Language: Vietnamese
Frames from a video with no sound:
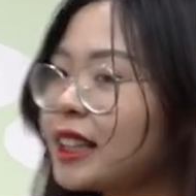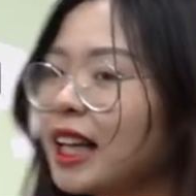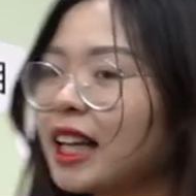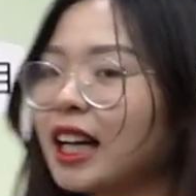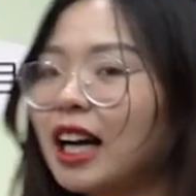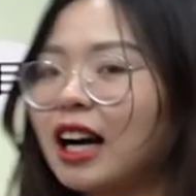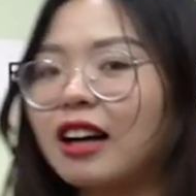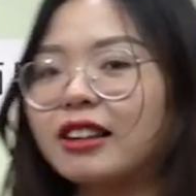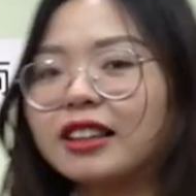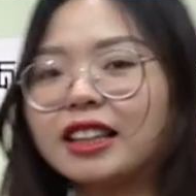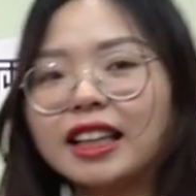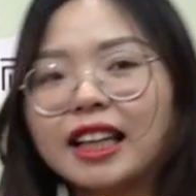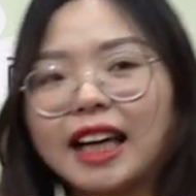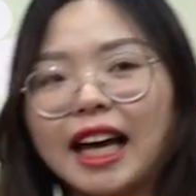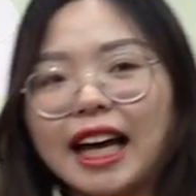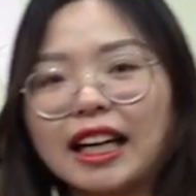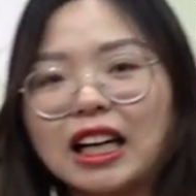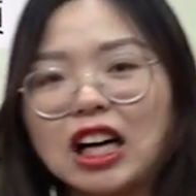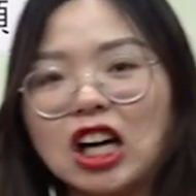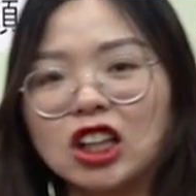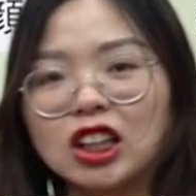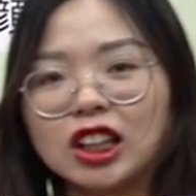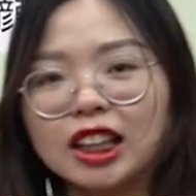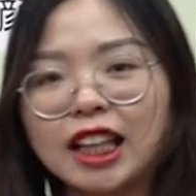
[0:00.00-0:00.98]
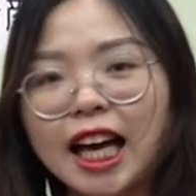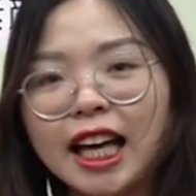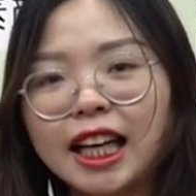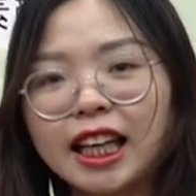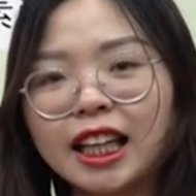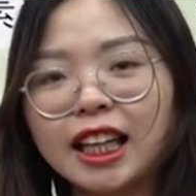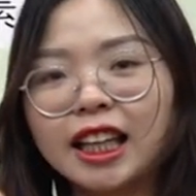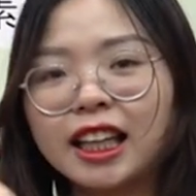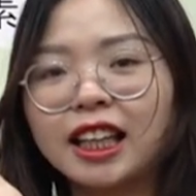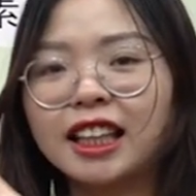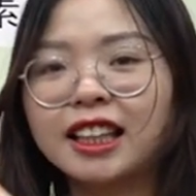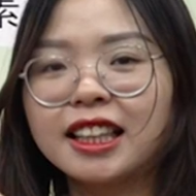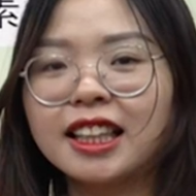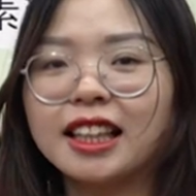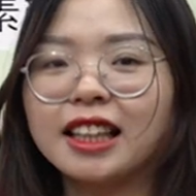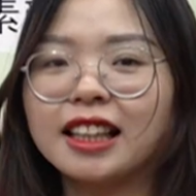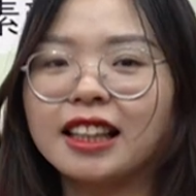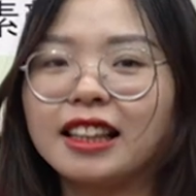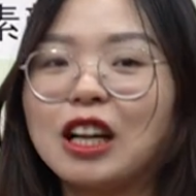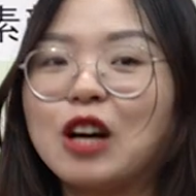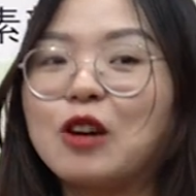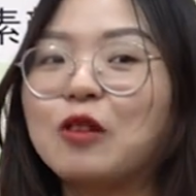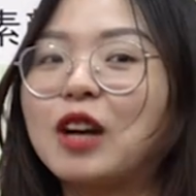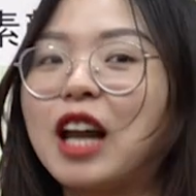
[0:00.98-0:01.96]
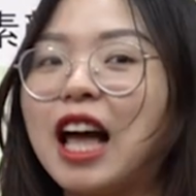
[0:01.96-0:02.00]
sẽ có những cái ngón tay
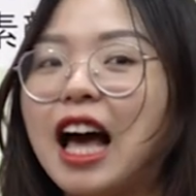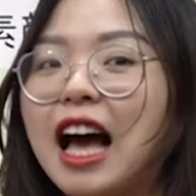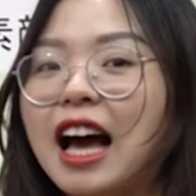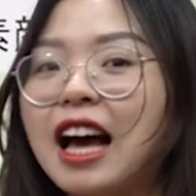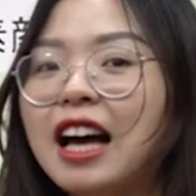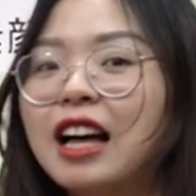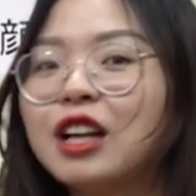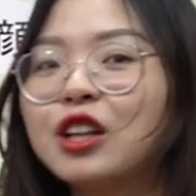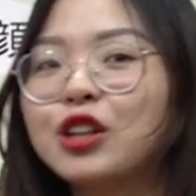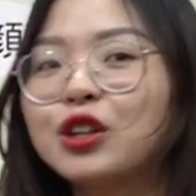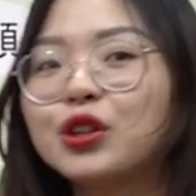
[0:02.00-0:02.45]
Đọc là